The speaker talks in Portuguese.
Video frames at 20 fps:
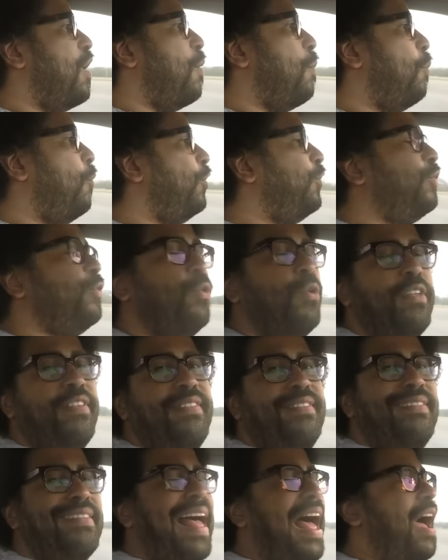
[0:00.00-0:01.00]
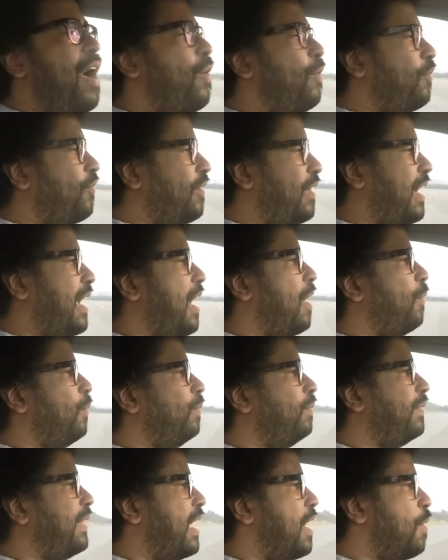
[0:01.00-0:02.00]
muito nostálgica, um
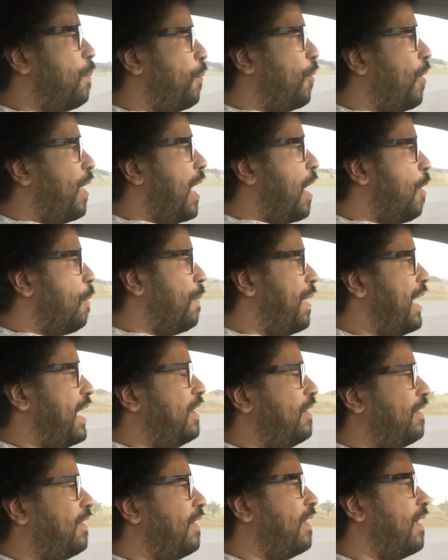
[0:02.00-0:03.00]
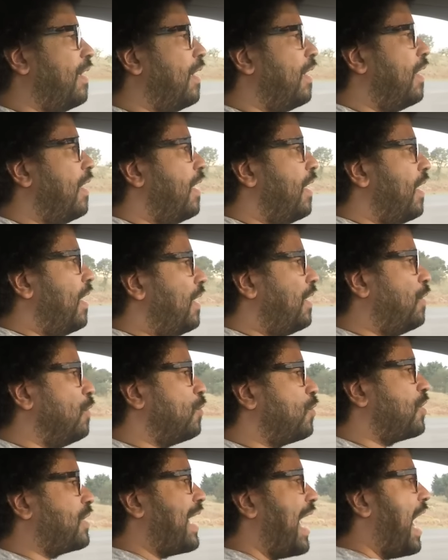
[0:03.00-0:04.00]
tempo realmente que
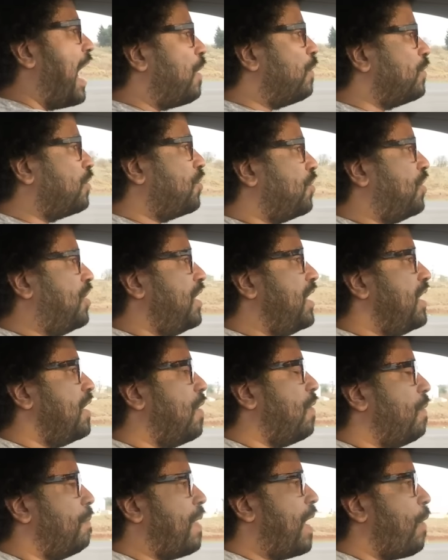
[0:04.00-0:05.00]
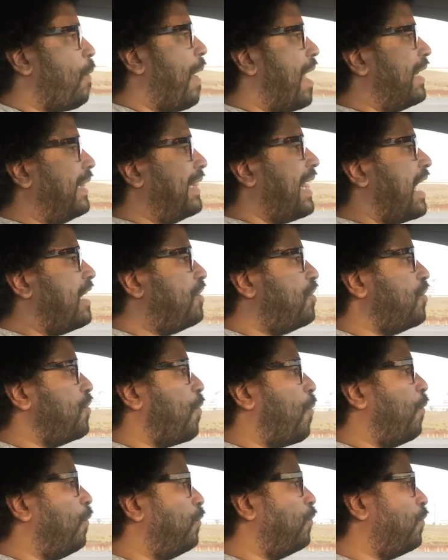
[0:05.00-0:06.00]
os carros tinham uma qualidade de
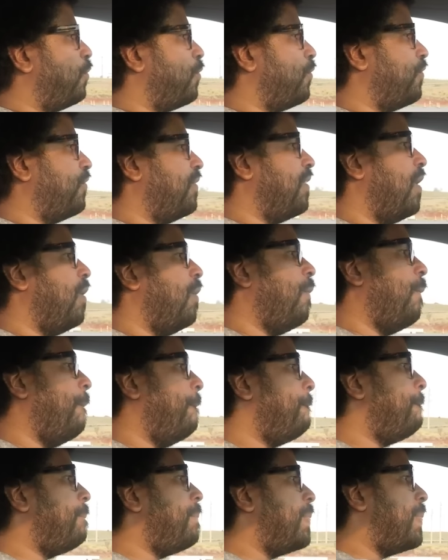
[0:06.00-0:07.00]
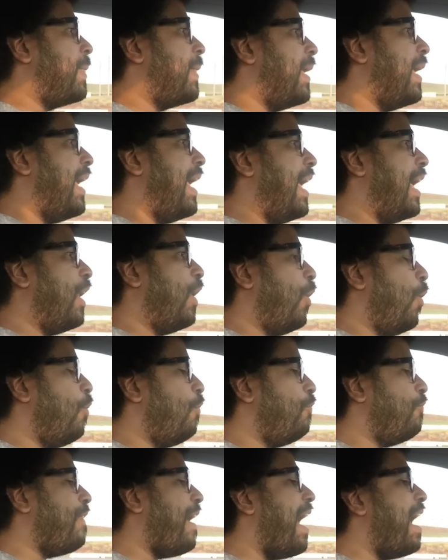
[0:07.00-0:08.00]
construção é,
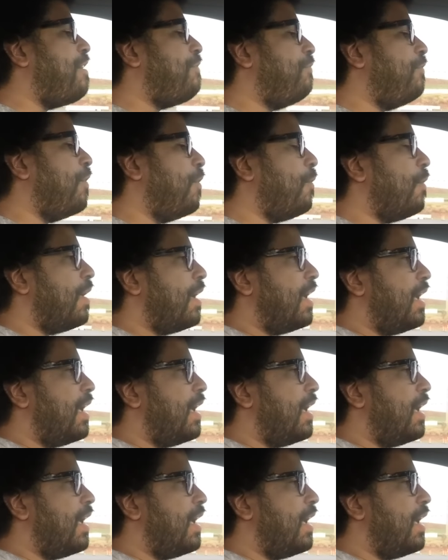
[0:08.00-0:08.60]
louvável